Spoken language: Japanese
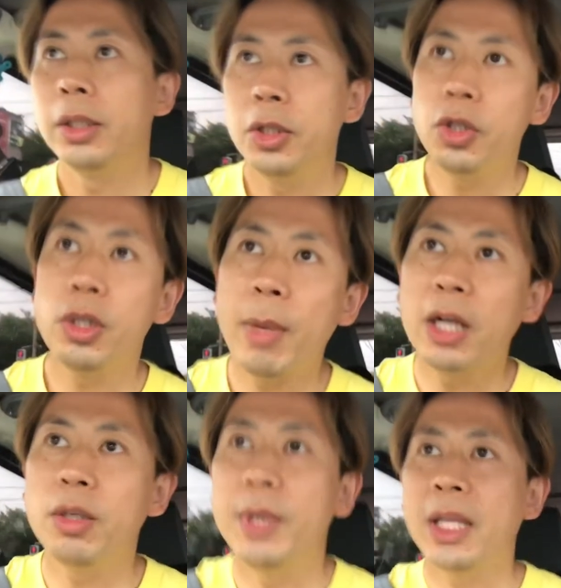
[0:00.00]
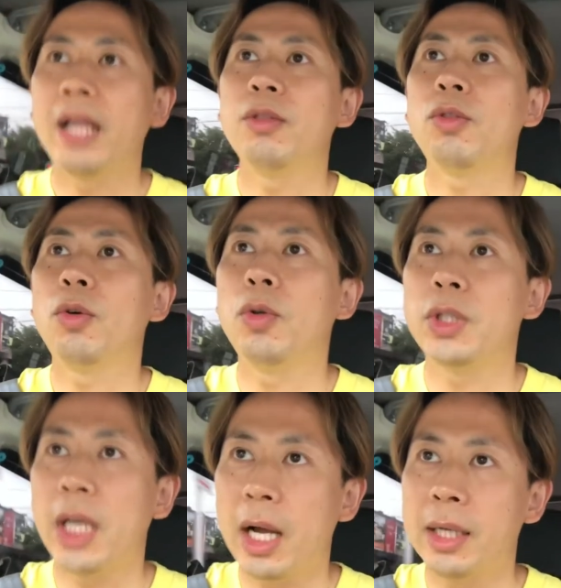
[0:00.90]
ニュース番組担当
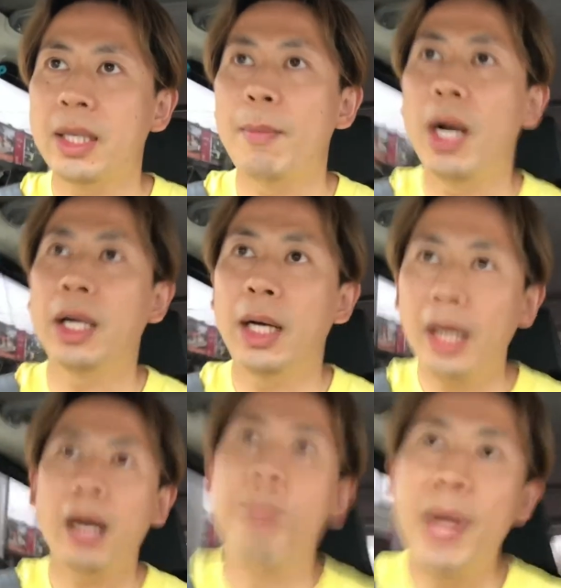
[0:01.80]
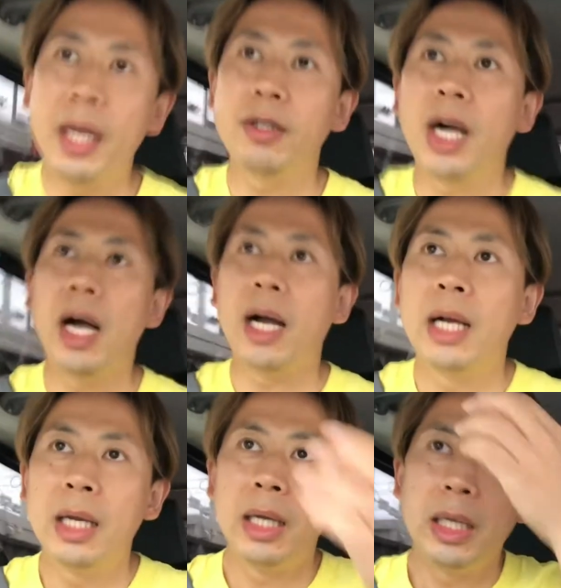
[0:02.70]
者様からメールが
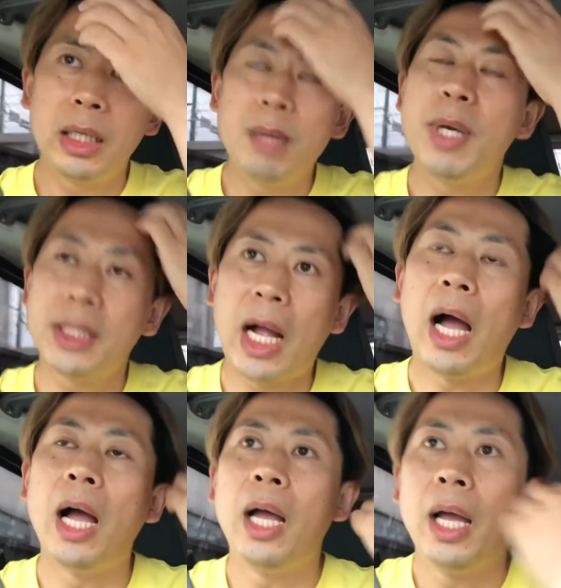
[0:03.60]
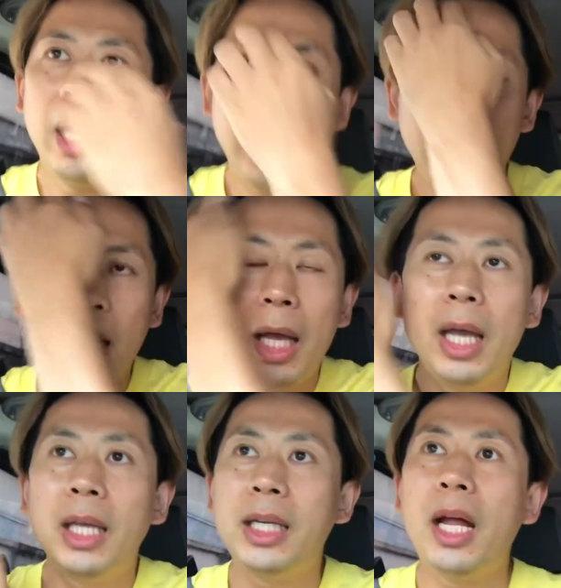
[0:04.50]
来ました、
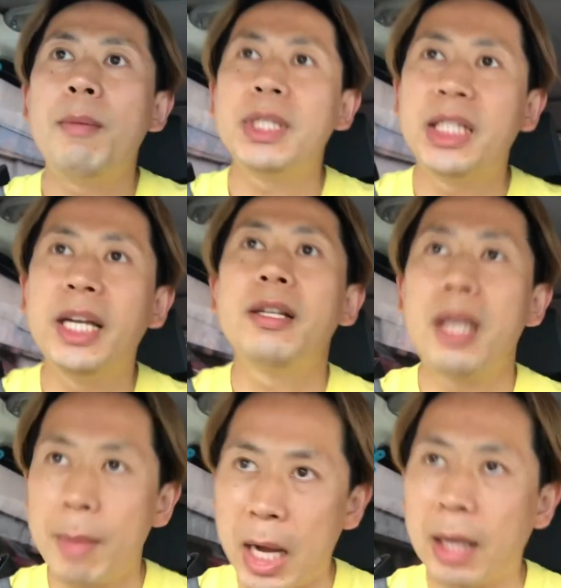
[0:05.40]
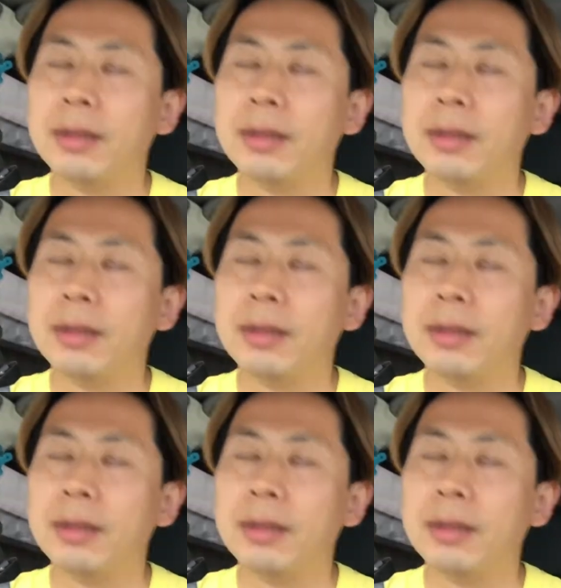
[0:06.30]
えー、平山茂様、